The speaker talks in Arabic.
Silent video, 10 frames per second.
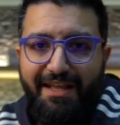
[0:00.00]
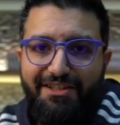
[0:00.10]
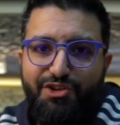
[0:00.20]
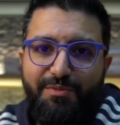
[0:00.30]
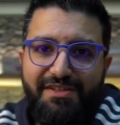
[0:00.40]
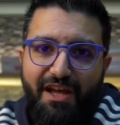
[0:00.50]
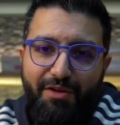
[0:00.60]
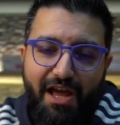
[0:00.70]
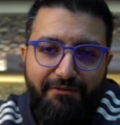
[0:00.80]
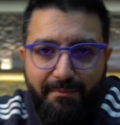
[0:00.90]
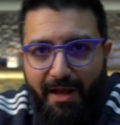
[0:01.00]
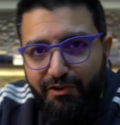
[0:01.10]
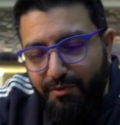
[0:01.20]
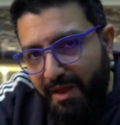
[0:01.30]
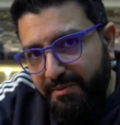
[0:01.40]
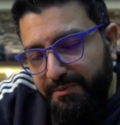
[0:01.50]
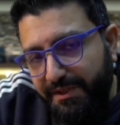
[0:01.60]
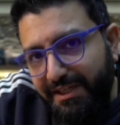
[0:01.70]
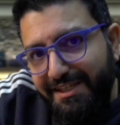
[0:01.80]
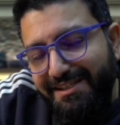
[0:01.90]
يعطيكم الصحة والعافية معاكم أحمد
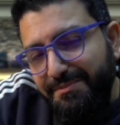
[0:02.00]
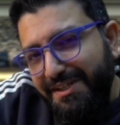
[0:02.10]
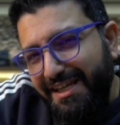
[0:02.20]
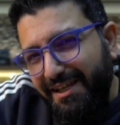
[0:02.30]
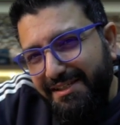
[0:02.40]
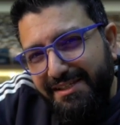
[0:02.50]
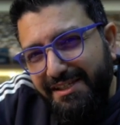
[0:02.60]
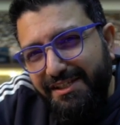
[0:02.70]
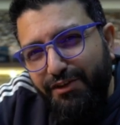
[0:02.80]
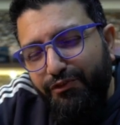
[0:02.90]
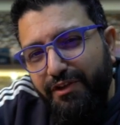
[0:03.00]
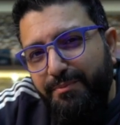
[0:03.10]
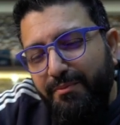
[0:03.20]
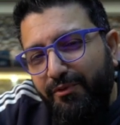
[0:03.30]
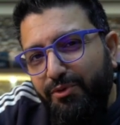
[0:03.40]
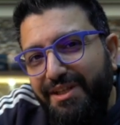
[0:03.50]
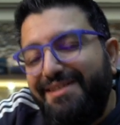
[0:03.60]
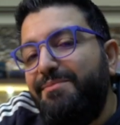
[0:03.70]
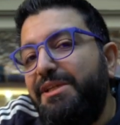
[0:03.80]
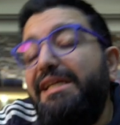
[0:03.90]
بوعريكي سامسونج جالكسي زي فليب المفروض
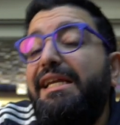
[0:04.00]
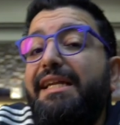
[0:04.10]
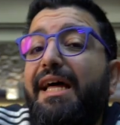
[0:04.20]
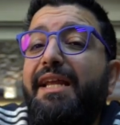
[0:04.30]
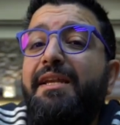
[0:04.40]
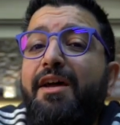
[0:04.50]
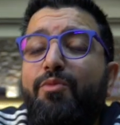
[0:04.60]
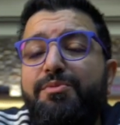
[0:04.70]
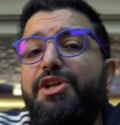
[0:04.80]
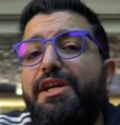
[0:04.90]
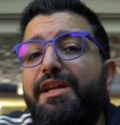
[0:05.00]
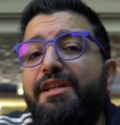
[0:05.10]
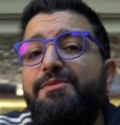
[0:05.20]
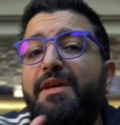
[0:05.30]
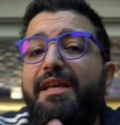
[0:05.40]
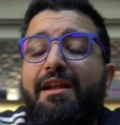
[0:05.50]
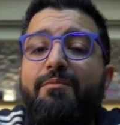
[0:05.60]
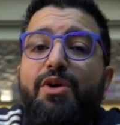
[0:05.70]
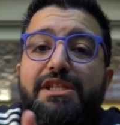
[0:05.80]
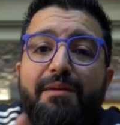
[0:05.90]
يتم الإعلان عنه وبشكل رسمي خلال
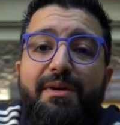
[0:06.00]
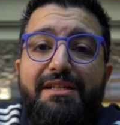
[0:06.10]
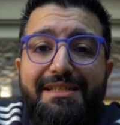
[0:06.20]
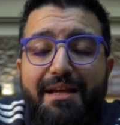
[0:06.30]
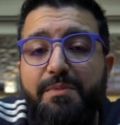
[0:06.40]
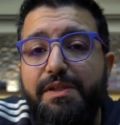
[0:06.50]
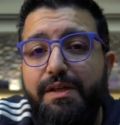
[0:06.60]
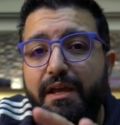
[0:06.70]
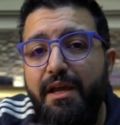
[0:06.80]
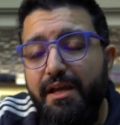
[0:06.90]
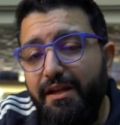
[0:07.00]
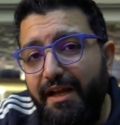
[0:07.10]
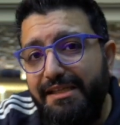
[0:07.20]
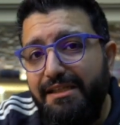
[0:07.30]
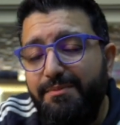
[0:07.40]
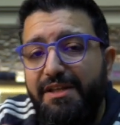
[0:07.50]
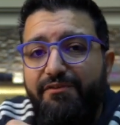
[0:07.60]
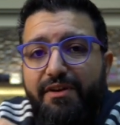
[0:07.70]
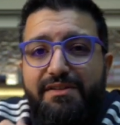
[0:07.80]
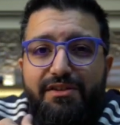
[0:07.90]
مؤتمر سامسونج اللي راح يصير بسان
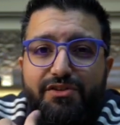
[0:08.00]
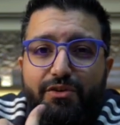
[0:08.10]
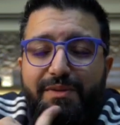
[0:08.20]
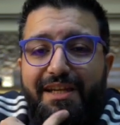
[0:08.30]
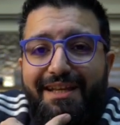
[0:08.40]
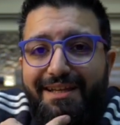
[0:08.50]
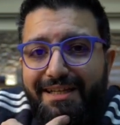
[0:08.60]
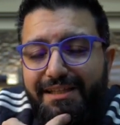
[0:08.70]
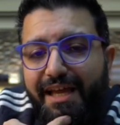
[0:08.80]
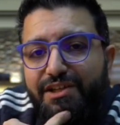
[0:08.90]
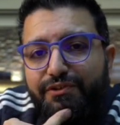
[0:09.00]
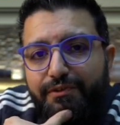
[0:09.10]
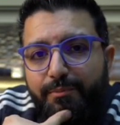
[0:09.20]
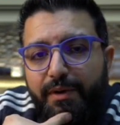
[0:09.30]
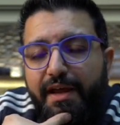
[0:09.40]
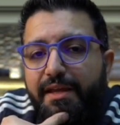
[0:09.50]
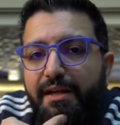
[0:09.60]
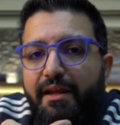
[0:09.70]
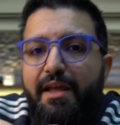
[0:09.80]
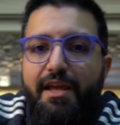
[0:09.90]
فرانسيسكو بتاريخ 11
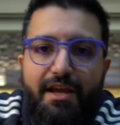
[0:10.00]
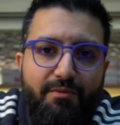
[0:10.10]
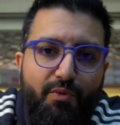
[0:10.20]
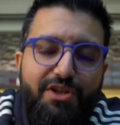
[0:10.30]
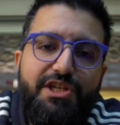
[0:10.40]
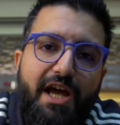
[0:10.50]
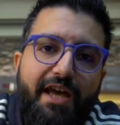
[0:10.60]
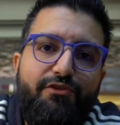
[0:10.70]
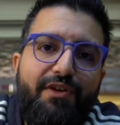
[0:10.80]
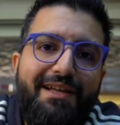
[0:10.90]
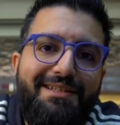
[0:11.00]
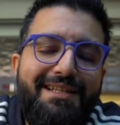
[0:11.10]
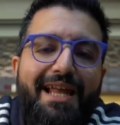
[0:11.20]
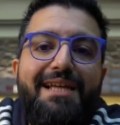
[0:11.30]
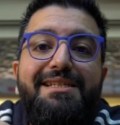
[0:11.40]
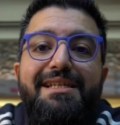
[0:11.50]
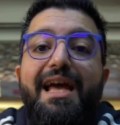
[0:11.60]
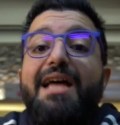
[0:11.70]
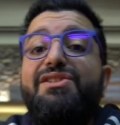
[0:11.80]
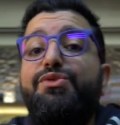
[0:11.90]
فبراير الموجه حق فئة
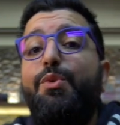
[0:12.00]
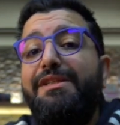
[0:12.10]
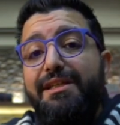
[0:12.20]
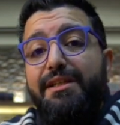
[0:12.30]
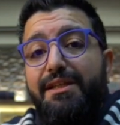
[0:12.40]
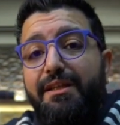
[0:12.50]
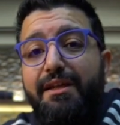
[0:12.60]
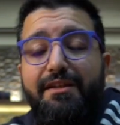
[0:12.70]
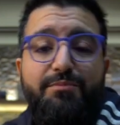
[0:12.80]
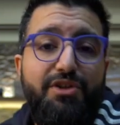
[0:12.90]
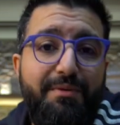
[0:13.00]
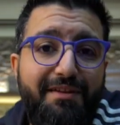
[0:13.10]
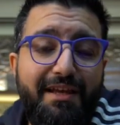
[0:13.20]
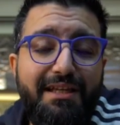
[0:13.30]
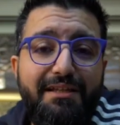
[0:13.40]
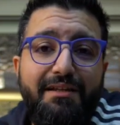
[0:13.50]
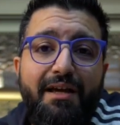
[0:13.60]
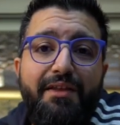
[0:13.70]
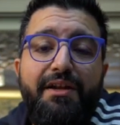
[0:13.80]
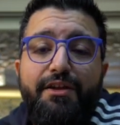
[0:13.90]
الجالكسي اس 20 الجديدة اللي تم شبه تأكيد أن
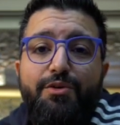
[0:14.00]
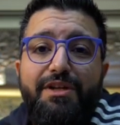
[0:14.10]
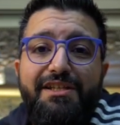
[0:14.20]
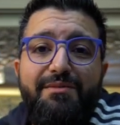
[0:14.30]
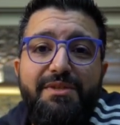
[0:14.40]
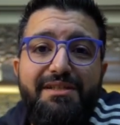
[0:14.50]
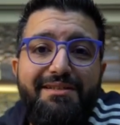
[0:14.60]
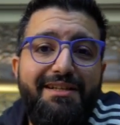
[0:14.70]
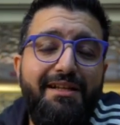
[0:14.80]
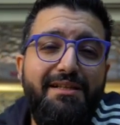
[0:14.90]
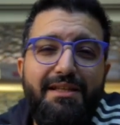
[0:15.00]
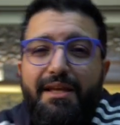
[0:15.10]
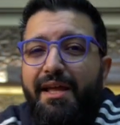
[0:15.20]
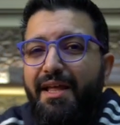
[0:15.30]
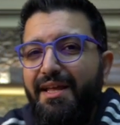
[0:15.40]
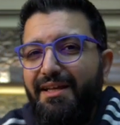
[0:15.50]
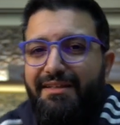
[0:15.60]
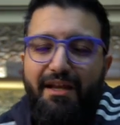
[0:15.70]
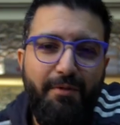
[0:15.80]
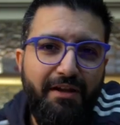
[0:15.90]
هذا راح يكون اسم السلسلة الجديدة
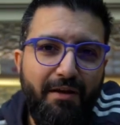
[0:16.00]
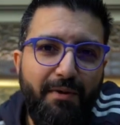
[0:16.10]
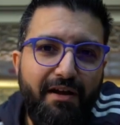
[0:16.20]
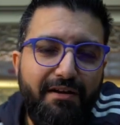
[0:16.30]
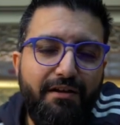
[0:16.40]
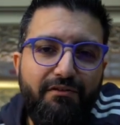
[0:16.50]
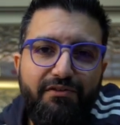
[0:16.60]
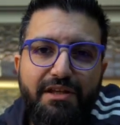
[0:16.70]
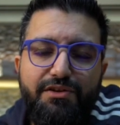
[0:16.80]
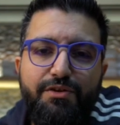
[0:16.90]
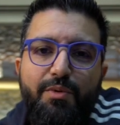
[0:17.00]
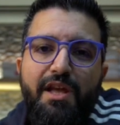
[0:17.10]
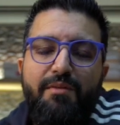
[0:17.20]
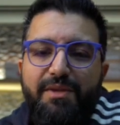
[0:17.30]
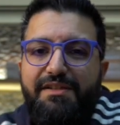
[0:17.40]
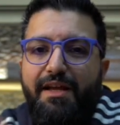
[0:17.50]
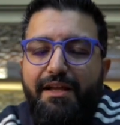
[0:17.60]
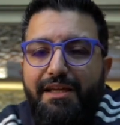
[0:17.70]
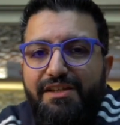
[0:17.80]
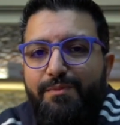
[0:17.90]
نتكلم عنها بآخر الفيديو بس راح
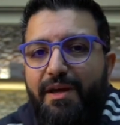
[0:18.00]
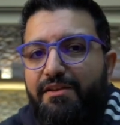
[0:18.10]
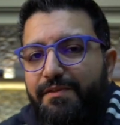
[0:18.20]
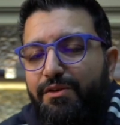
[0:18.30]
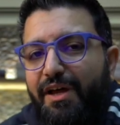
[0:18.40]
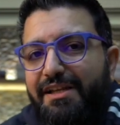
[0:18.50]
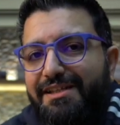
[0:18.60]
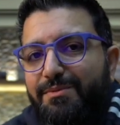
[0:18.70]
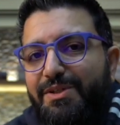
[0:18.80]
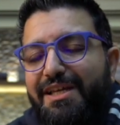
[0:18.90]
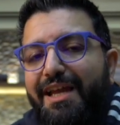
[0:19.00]
أركز بهذا الفيديو على سامسونج